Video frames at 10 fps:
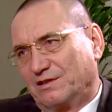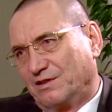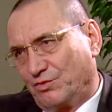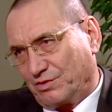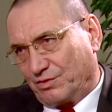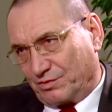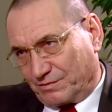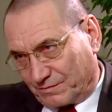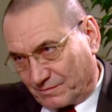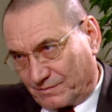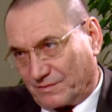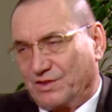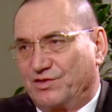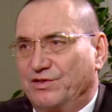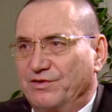Додона, он
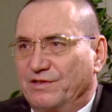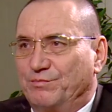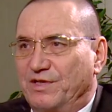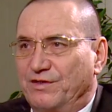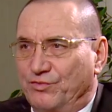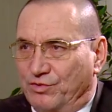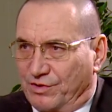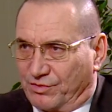человек боевой,